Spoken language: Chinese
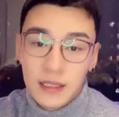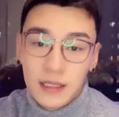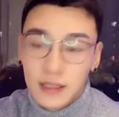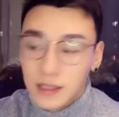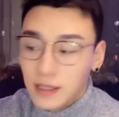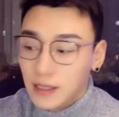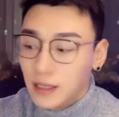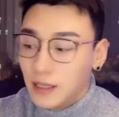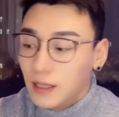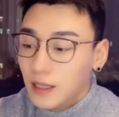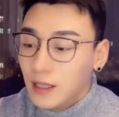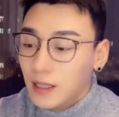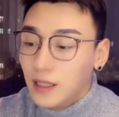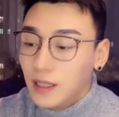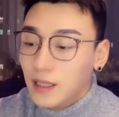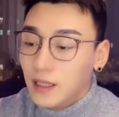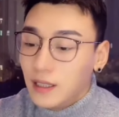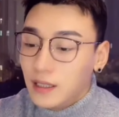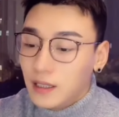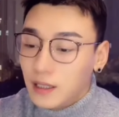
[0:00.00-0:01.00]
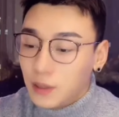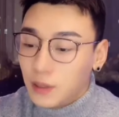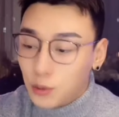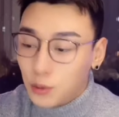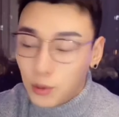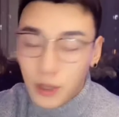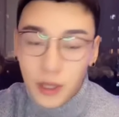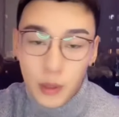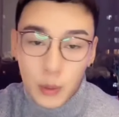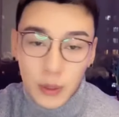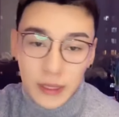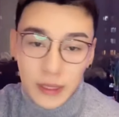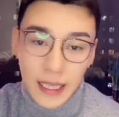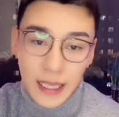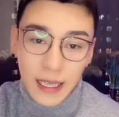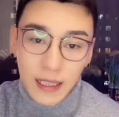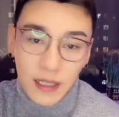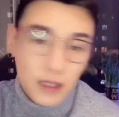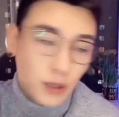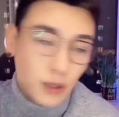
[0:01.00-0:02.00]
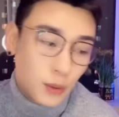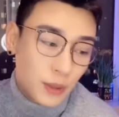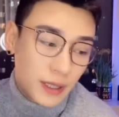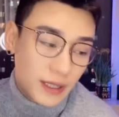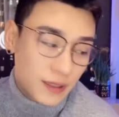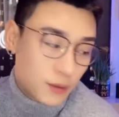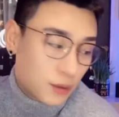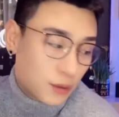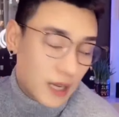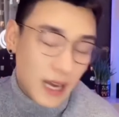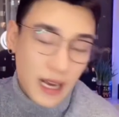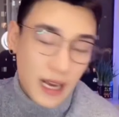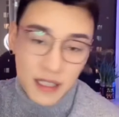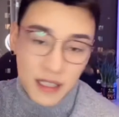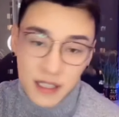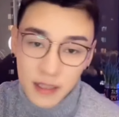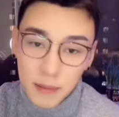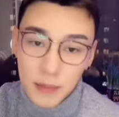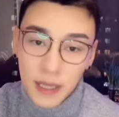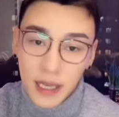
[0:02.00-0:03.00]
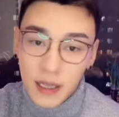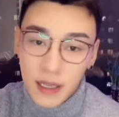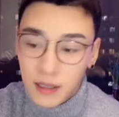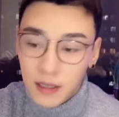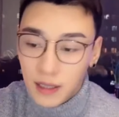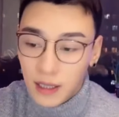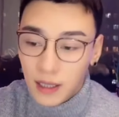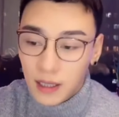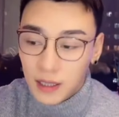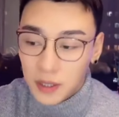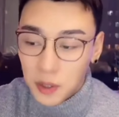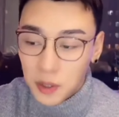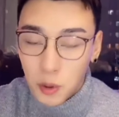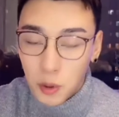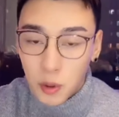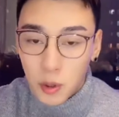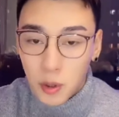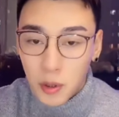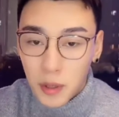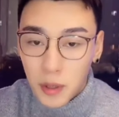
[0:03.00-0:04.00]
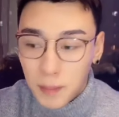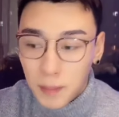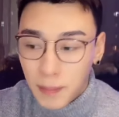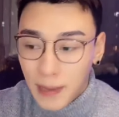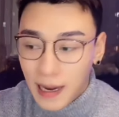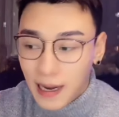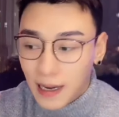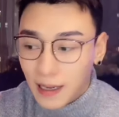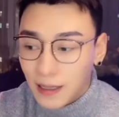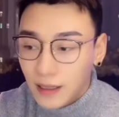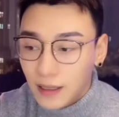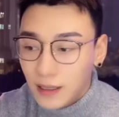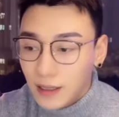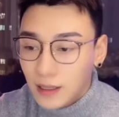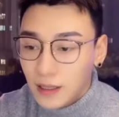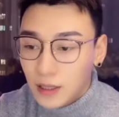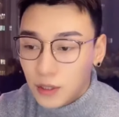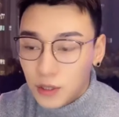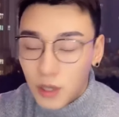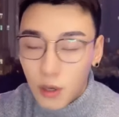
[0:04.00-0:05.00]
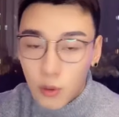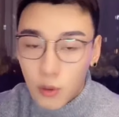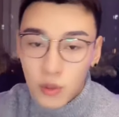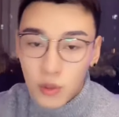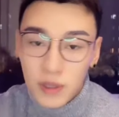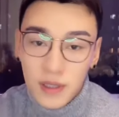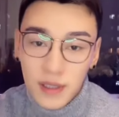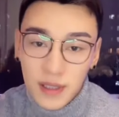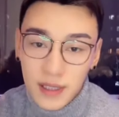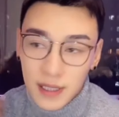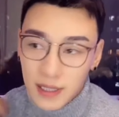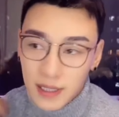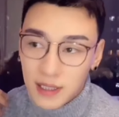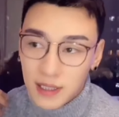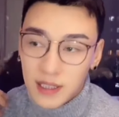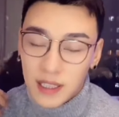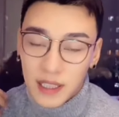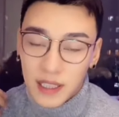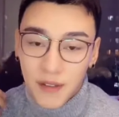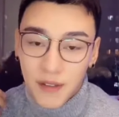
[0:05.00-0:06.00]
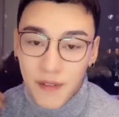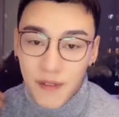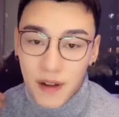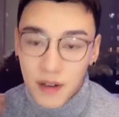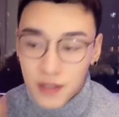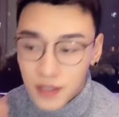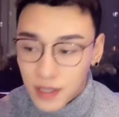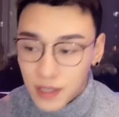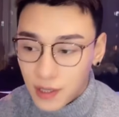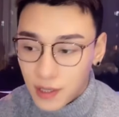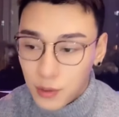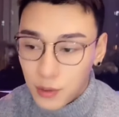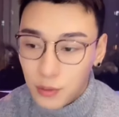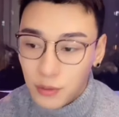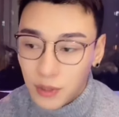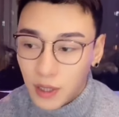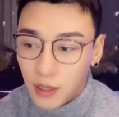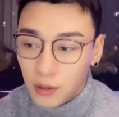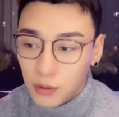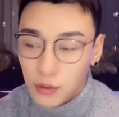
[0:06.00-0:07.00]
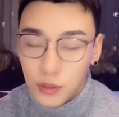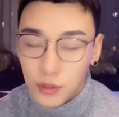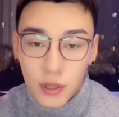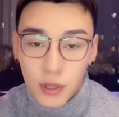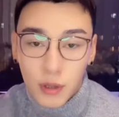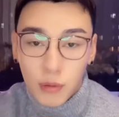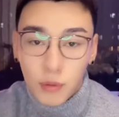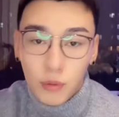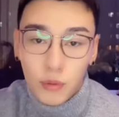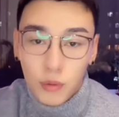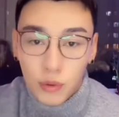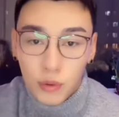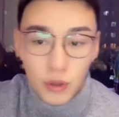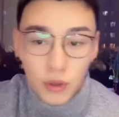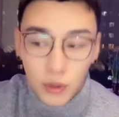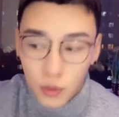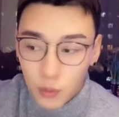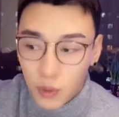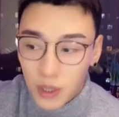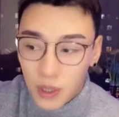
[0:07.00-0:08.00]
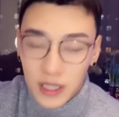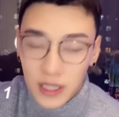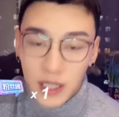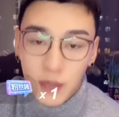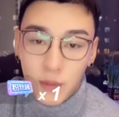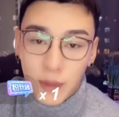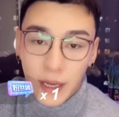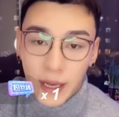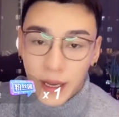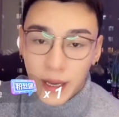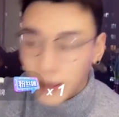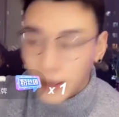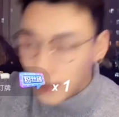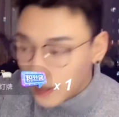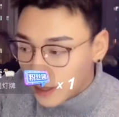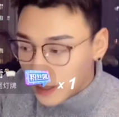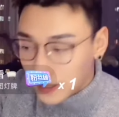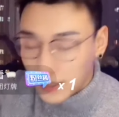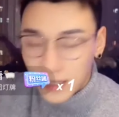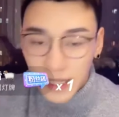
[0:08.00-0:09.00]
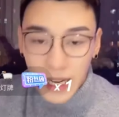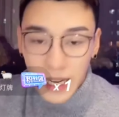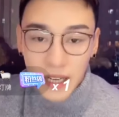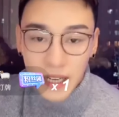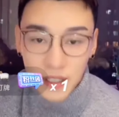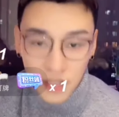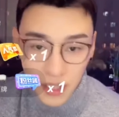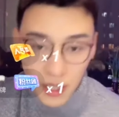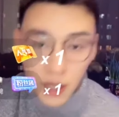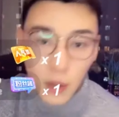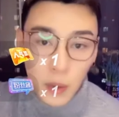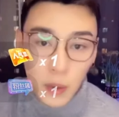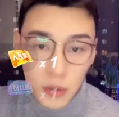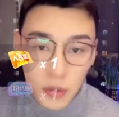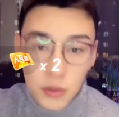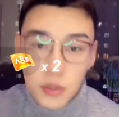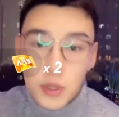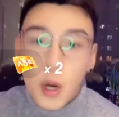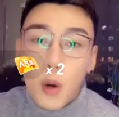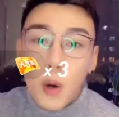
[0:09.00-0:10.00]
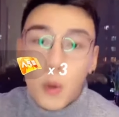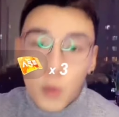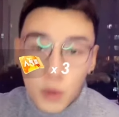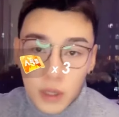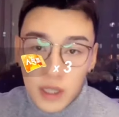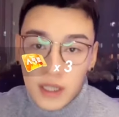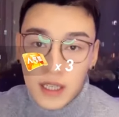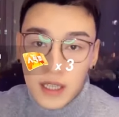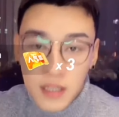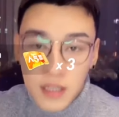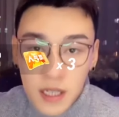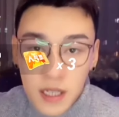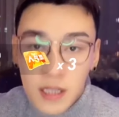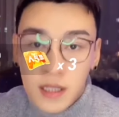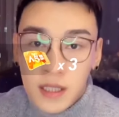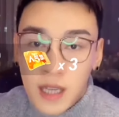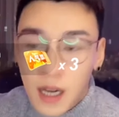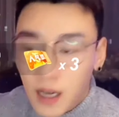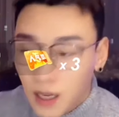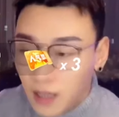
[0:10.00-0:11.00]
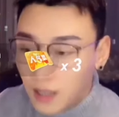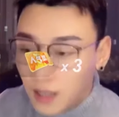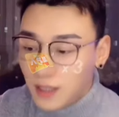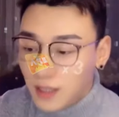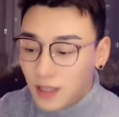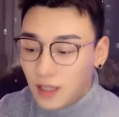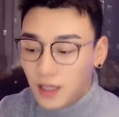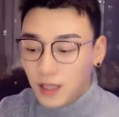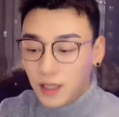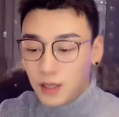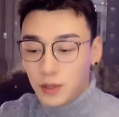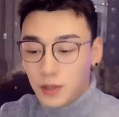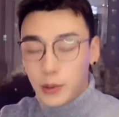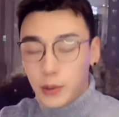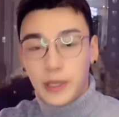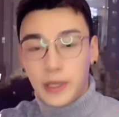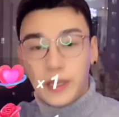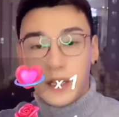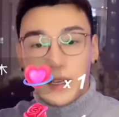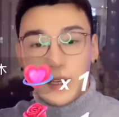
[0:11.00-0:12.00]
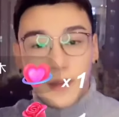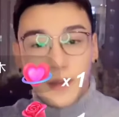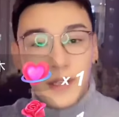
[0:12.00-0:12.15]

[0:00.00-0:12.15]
自己，所以我才更会去爱身边的人，因为我会把照顾自己的这些方式用到去照顾我认为应该值得我去照顾的人身上，所以。